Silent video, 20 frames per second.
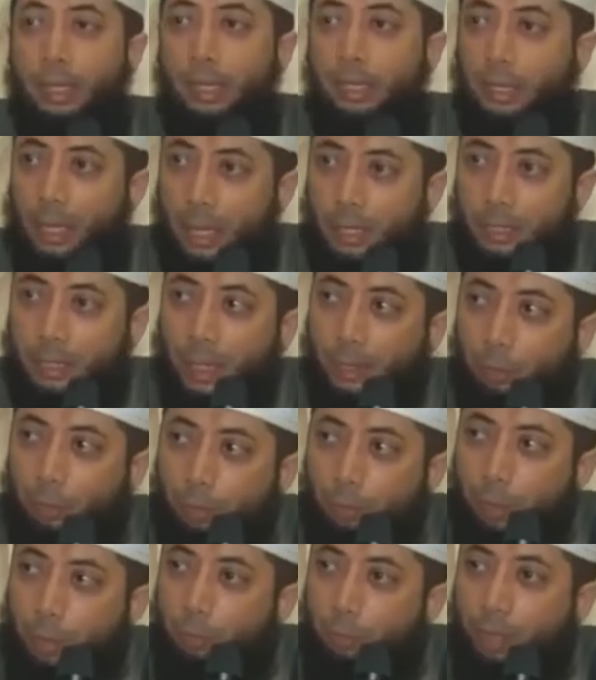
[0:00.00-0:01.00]
Salah
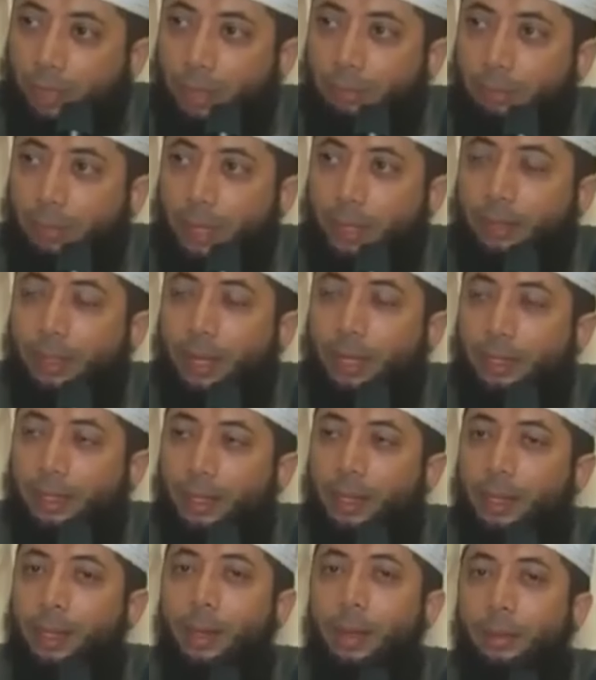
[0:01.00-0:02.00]
satu perbuatan mereka
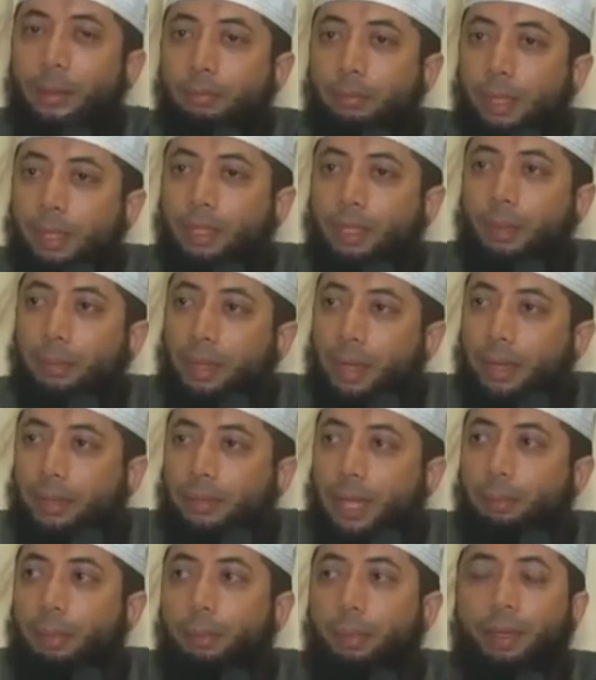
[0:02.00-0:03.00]
adalah mereka
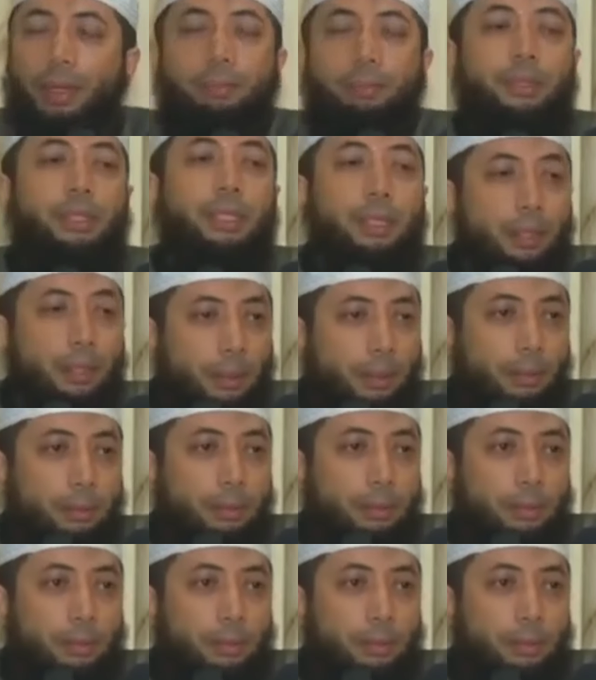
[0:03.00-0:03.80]
menangkapi para penyihir.